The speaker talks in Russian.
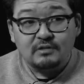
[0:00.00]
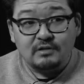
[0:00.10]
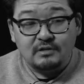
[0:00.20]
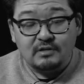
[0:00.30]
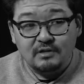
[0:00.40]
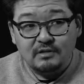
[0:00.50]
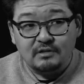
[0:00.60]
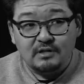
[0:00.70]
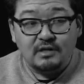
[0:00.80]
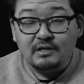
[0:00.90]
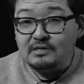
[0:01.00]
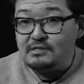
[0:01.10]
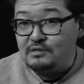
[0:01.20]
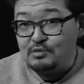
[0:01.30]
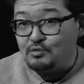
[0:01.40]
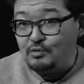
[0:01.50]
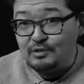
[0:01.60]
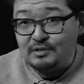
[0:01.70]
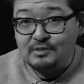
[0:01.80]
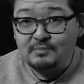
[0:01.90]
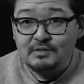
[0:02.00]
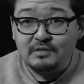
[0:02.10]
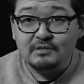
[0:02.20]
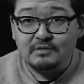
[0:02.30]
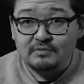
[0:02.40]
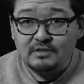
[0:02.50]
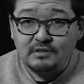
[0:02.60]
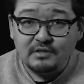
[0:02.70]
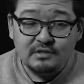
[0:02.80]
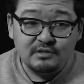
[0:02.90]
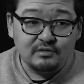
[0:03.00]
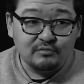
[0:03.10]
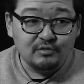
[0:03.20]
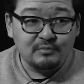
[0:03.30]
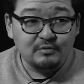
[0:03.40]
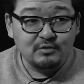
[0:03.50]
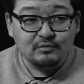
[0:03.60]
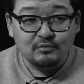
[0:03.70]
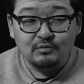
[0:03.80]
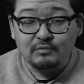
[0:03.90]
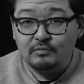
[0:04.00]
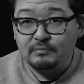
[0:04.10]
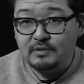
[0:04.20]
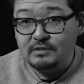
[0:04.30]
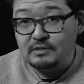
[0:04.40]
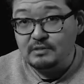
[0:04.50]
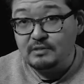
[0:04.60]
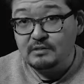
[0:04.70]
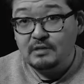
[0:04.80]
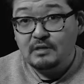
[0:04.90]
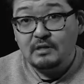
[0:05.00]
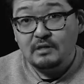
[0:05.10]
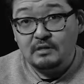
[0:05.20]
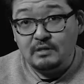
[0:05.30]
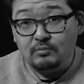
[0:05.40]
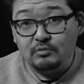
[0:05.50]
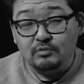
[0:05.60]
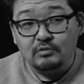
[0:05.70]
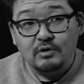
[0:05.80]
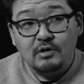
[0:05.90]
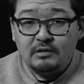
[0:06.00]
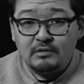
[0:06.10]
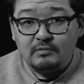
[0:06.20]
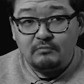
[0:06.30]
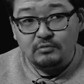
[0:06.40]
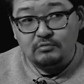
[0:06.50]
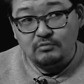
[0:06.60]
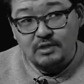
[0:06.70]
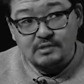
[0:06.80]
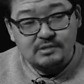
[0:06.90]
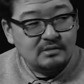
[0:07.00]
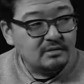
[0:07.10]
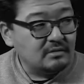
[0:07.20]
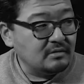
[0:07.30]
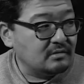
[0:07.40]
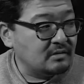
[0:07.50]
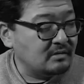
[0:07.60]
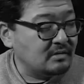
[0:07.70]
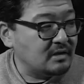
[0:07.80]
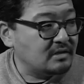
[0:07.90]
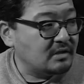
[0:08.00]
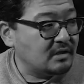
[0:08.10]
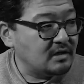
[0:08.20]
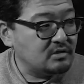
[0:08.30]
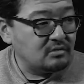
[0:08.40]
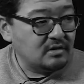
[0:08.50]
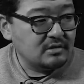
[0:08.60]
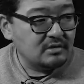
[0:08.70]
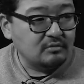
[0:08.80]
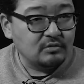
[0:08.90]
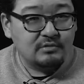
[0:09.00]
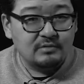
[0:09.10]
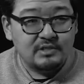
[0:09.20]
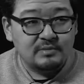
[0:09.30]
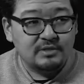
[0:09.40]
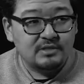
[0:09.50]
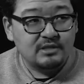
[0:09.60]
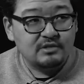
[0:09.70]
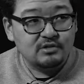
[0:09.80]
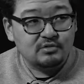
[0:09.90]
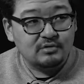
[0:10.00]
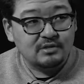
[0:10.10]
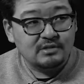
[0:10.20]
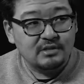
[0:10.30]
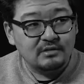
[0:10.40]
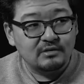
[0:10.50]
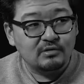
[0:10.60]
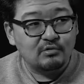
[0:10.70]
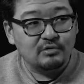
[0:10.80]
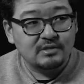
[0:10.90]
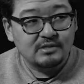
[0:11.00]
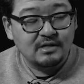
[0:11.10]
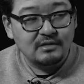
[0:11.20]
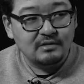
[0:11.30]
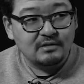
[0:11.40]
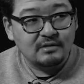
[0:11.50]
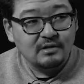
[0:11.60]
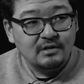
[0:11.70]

тогда какая разница, сколько таких специалистов в стране есть, реформы все равно происходить не будут. Вот. У нас, э, знаете, такая ситуация, вот если представить себе, что Кыргызстан это какое-то здание,